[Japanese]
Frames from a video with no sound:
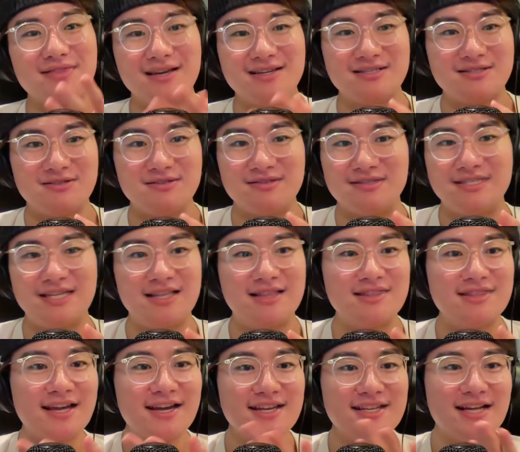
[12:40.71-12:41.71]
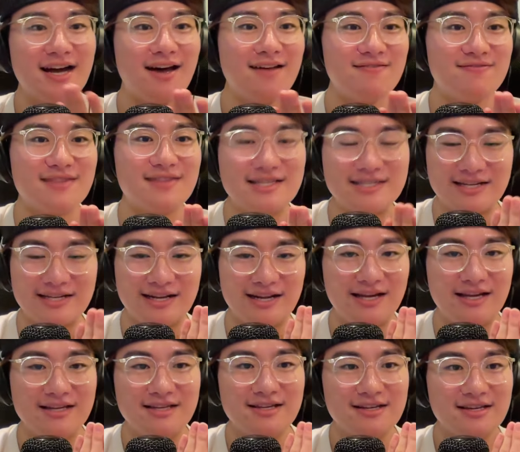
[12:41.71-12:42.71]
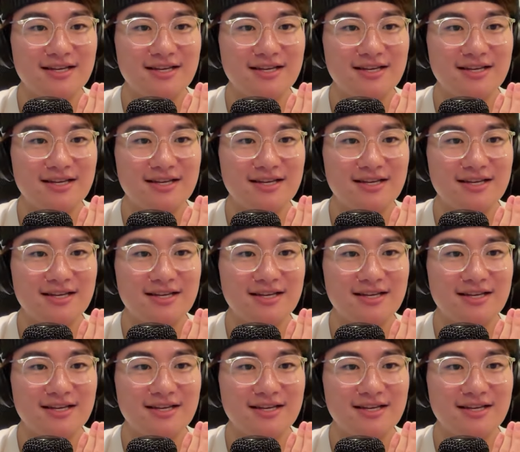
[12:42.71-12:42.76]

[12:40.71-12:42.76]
た人絶対いなかったんじゃない